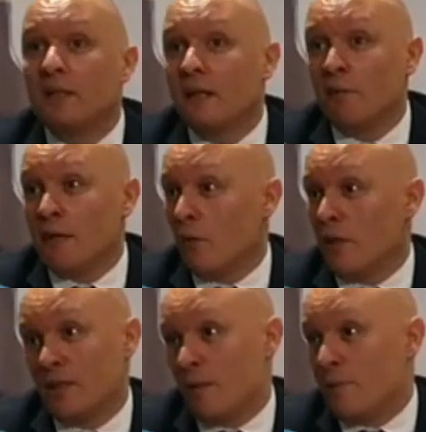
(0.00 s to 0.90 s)
a
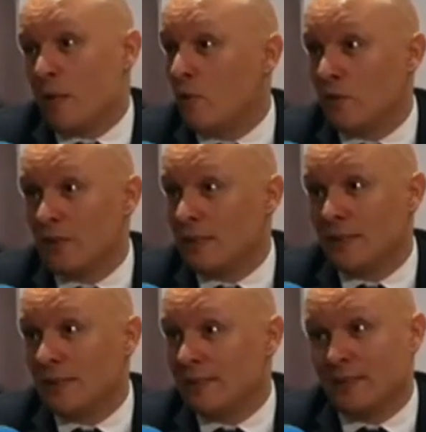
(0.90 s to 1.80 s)
Valladolid y a Paco,
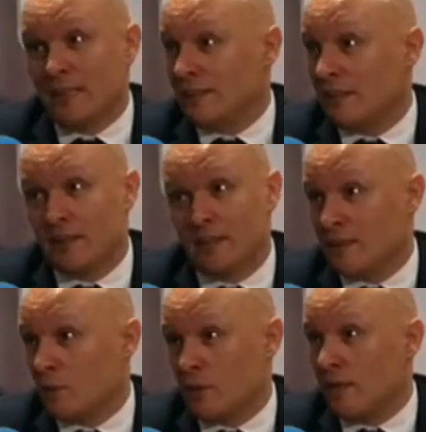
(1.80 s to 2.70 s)
eh, ya les dije que de
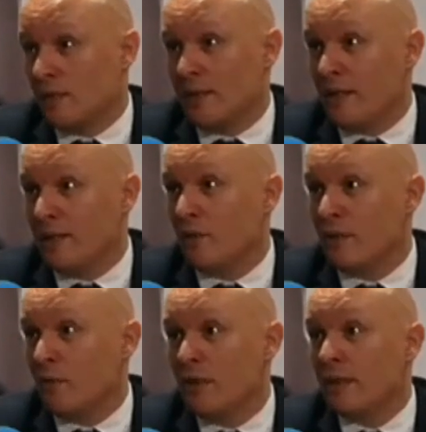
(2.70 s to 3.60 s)
eso nada, era
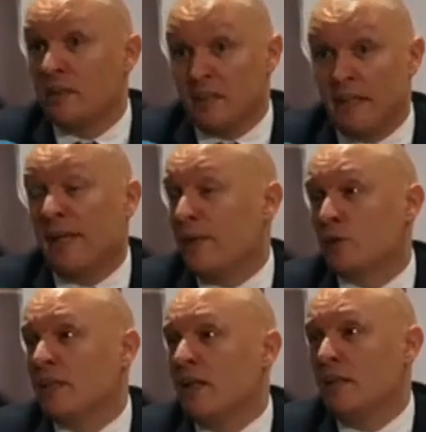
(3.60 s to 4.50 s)
innegociable y,
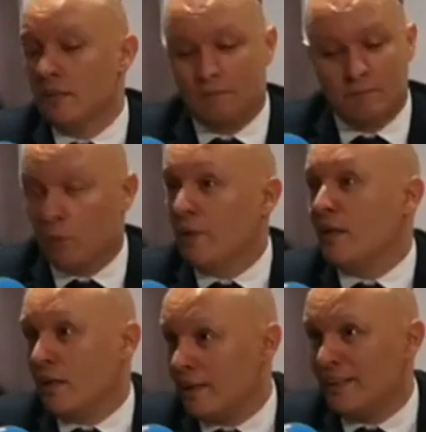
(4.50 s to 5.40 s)
ellos ya no me
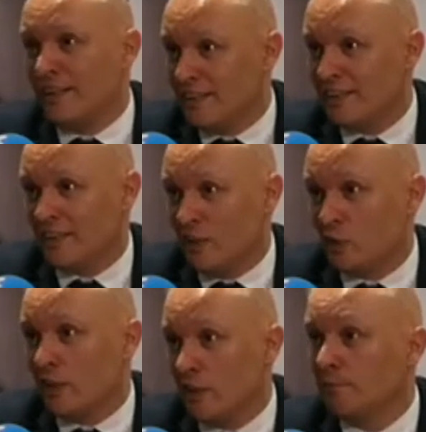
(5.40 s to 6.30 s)
dejan que, ni, que se los
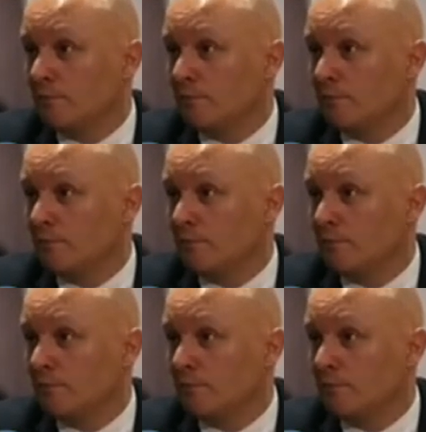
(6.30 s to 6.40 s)
diga.